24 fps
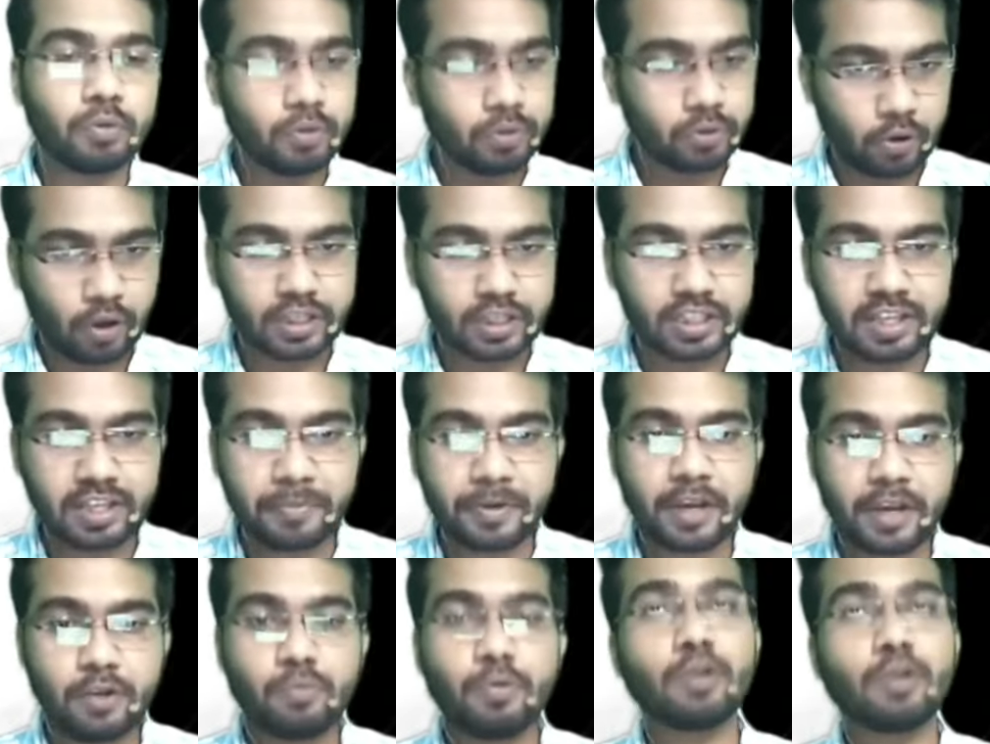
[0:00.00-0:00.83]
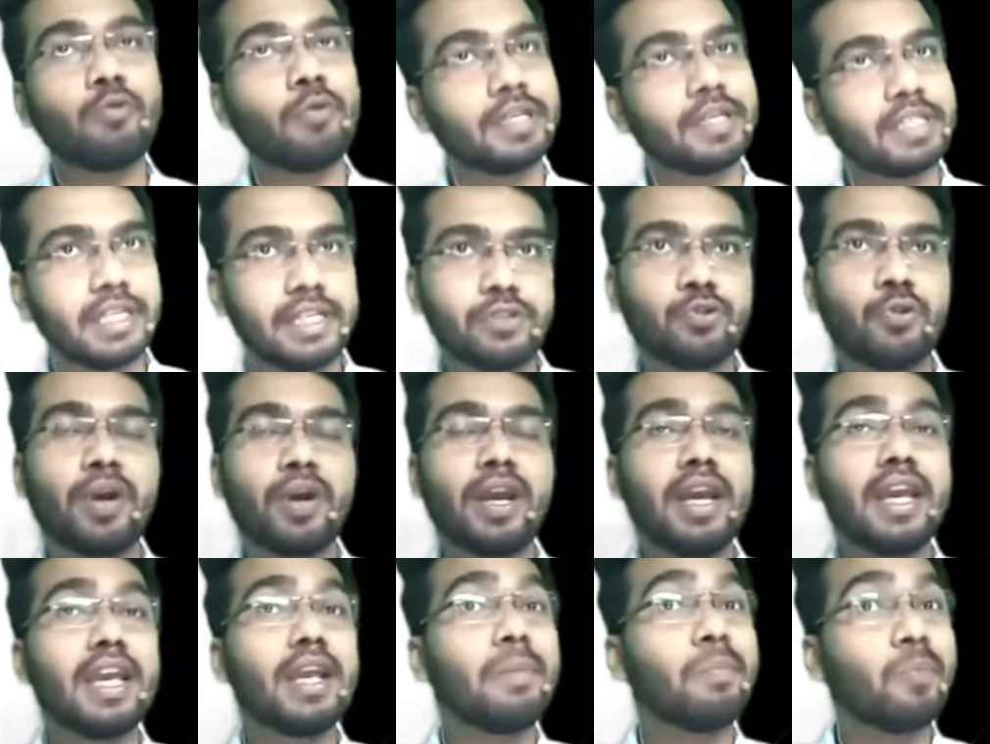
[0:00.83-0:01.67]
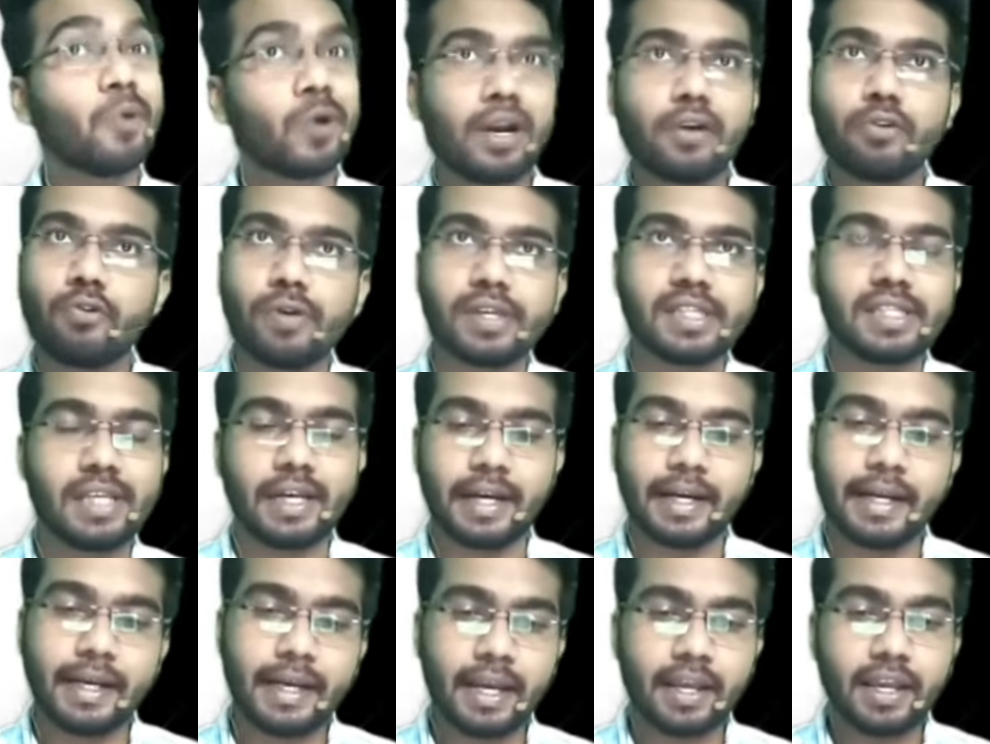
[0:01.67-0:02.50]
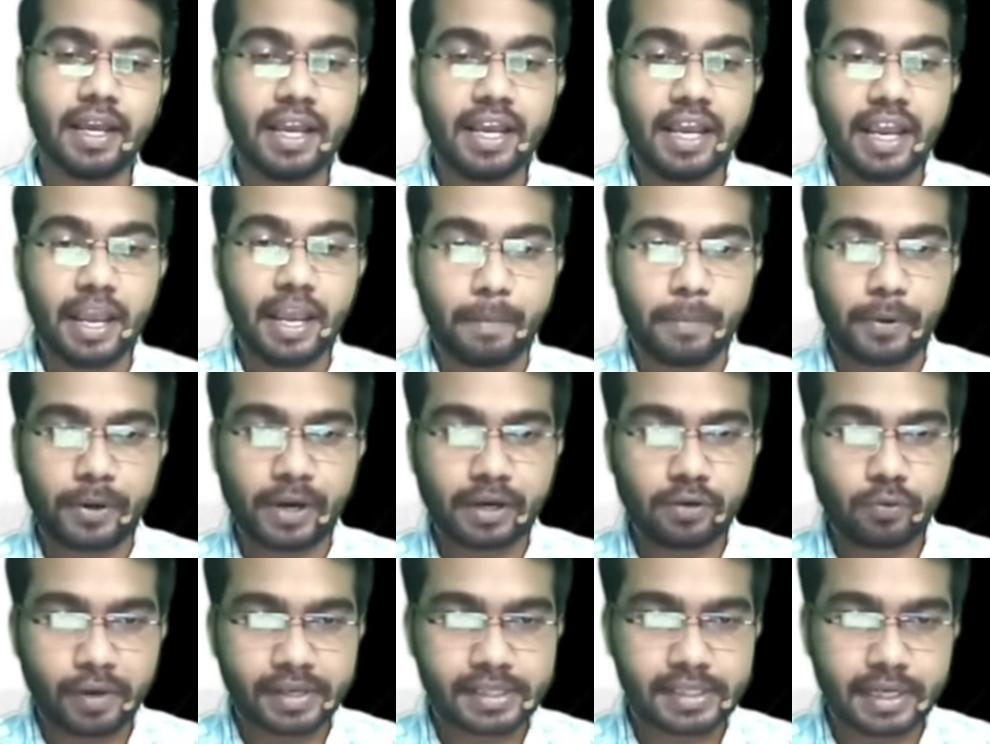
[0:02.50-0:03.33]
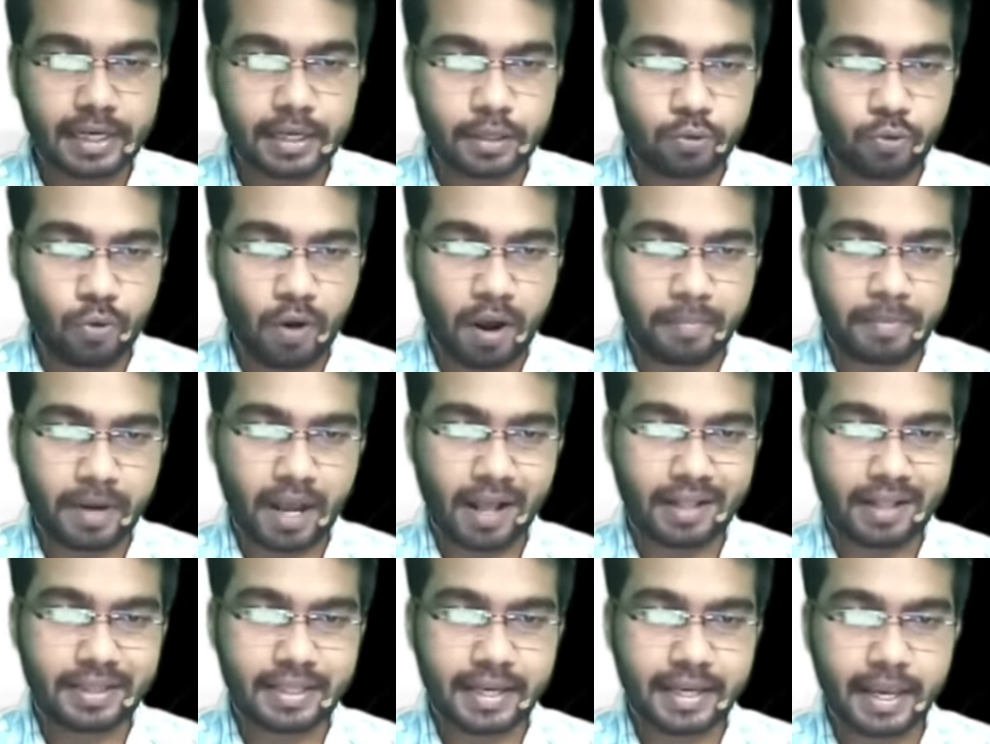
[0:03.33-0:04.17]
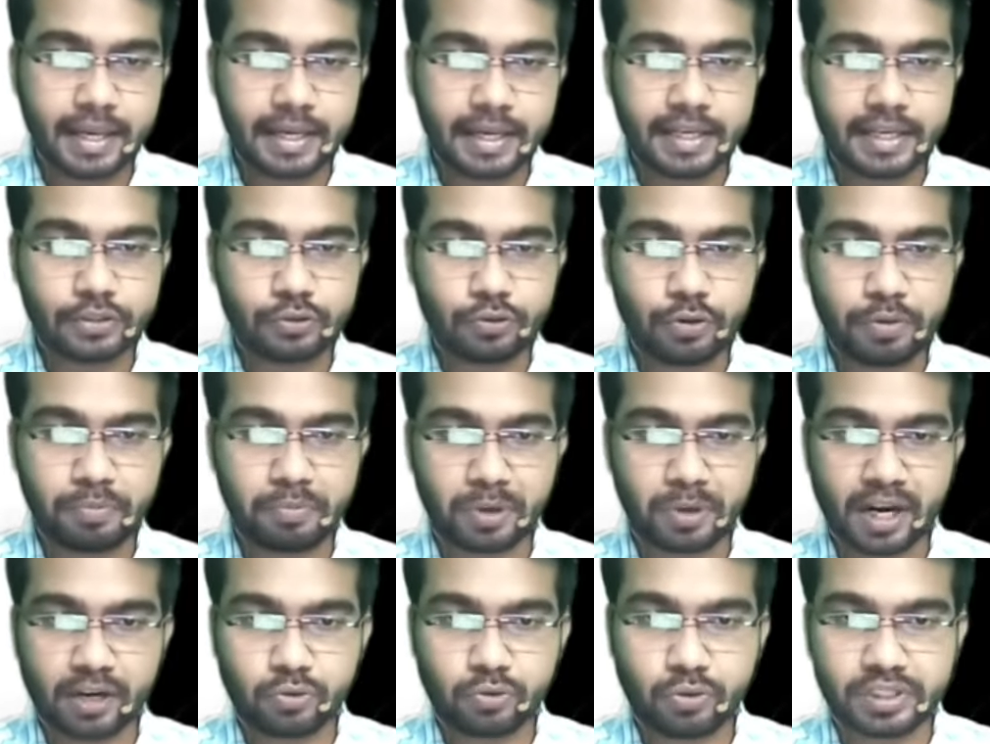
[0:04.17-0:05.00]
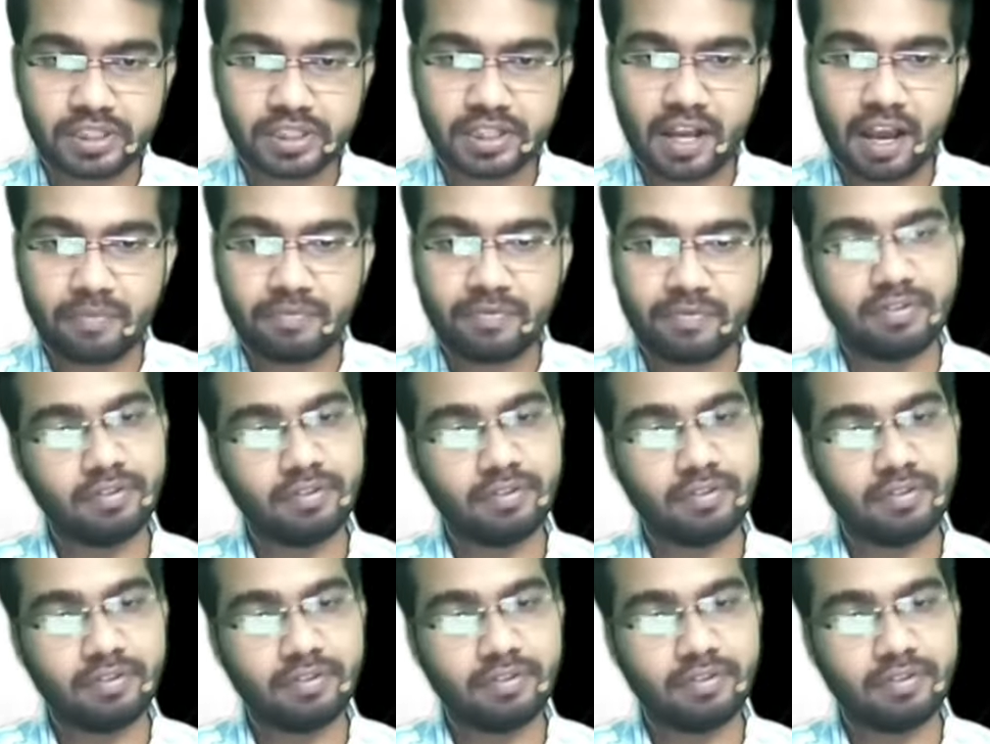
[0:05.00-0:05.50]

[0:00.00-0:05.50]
कॉन्सेप्ट के ऊपर क्वेश्चन जो है इंपॉर्टेंट क्वेश्चन है ठीक है इंपॉर्टेंट क्वेश्चन है तो हम डाल दिए हैं ये जो इंपॉर्टेंट क्वेश्चन आप